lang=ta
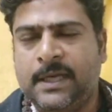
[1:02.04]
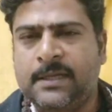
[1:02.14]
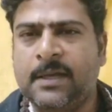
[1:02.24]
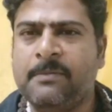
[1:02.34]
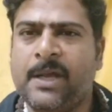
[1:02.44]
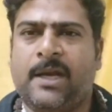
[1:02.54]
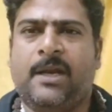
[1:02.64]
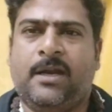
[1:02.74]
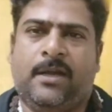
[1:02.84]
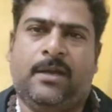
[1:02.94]

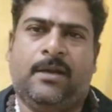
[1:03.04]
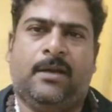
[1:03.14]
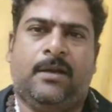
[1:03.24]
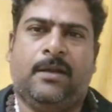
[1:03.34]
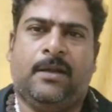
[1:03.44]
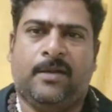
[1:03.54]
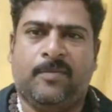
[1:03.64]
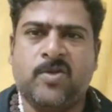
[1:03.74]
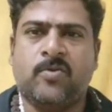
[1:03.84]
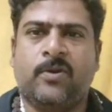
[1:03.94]
எதிர்மறையான எண்ணங்கள் தான்
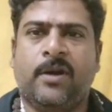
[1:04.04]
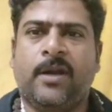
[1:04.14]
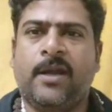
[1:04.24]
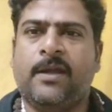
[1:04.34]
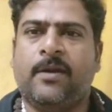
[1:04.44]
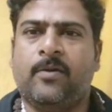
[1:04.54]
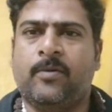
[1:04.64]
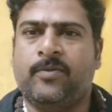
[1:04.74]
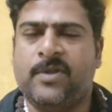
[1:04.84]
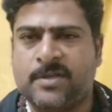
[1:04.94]
நம்மை சுற்றியே
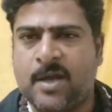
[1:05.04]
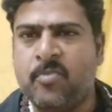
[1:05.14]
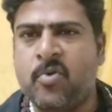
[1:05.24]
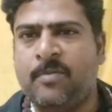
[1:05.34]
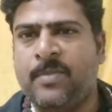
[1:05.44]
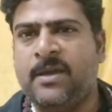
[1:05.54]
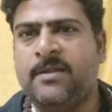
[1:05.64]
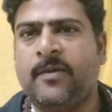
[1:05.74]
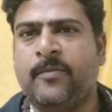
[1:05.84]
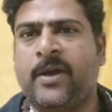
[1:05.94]
இருக்கும் இந்த சமூகமே
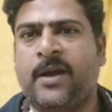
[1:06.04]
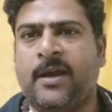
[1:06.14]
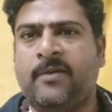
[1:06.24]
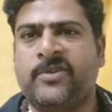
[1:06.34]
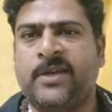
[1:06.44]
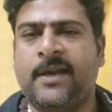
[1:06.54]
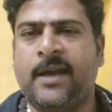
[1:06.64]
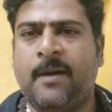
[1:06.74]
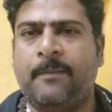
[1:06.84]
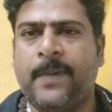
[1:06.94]
எதிர்மறையான
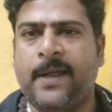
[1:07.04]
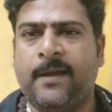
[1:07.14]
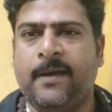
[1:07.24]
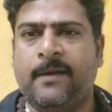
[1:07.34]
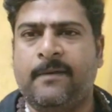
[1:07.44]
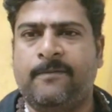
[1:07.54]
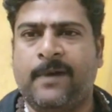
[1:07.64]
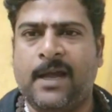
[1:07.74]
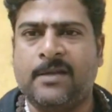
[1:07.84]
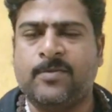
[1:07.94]
விஷயங்களை அப்படியே
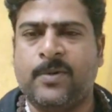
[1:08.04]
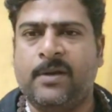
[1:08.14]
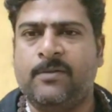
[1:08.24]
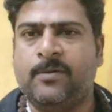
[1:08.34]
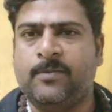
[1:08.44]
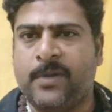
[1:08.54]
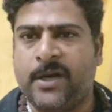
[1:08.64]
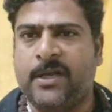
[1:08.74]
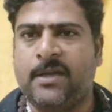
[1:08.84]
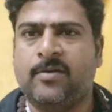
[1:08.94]
ஃப்ளாஷ் பண்ணி விடும்
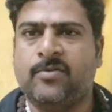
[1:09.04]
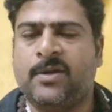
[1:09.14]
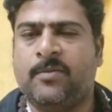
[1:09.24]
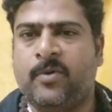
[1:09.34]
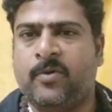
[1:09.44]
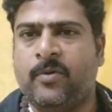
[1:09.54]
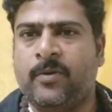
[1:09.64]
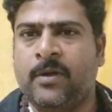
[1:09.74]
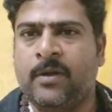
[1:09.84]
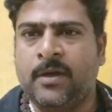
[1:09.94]
பிரேக்கிங் நியூஸாக போடும்
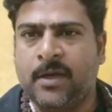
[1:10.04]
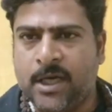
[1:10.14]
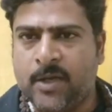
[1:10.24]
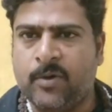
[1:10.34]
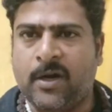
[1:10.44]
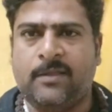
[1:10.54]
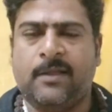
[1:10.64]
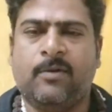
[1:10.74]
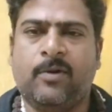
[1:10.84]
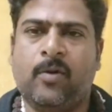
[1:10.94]
இன்னைக்கு ஒரு
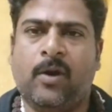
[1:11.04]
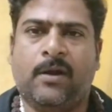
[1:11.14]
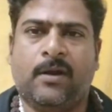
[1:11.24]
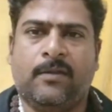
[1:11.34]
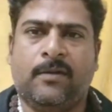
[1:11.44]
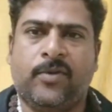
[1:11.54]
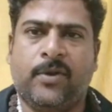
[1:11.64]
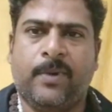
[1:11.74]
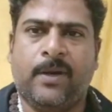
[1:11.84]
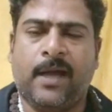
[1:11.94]
இடத்துல ஒரு கொலை நடந்துடுச்சு
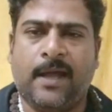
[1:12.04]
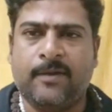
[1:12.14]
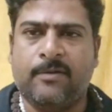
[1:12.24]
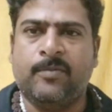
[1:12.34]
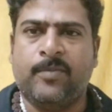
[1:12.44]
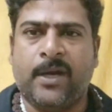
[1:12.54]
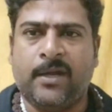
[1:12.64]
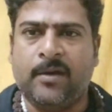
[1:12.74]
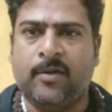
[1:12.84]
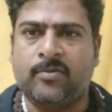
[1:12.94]
அப்படின்னா அதை வந்து
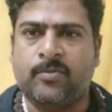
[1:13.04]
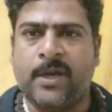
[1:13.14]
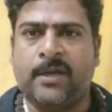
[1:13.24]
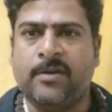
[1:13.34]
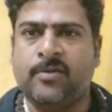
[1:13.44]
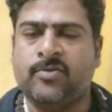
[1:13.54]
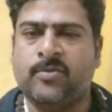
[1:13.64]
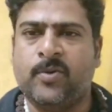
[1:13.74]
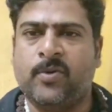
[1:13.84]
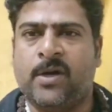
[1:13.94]
பிரேக்கிங் நியூஸ் பிரேக்கிங்
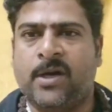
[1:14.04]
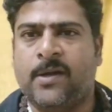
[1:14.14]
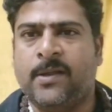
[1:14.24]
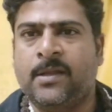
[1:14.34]
நியூஸ்னு போடுவாங்க